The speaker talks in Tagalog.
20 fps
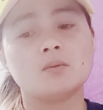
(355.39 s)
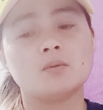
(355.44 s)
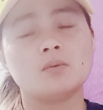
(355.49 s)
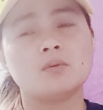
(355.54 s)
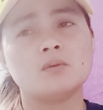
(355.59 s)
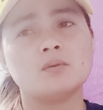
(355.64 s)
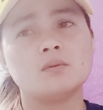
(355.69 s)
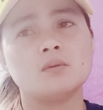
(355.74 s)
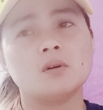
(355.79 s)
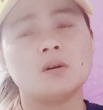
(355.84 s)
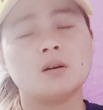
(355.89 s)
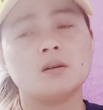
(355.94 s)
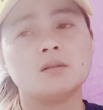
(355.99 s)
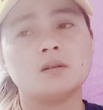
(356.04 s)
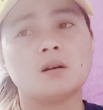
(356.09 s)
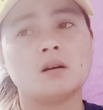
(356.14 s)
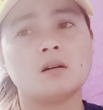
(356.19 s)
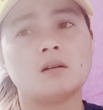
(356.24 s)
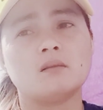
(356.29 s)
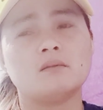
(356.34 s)
ko,
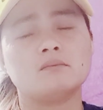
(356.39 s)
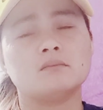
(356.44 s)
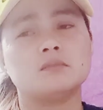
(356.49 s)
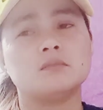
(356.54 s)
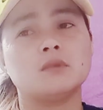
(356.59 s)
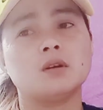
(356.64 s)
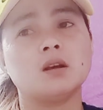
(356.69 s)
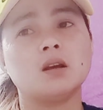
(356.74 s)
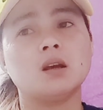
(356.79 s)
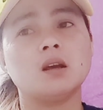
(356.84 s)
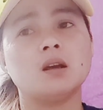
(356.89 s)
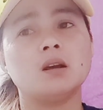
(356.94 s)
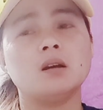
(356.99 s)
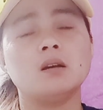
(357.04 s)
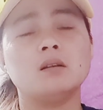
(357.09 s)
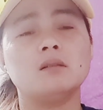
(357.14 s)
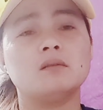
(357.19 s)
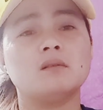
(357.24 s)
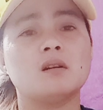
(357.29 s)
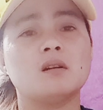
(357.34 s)
na, di,
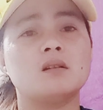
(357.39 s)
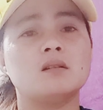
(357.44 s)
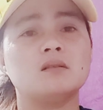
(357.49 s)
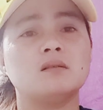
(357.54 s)
na,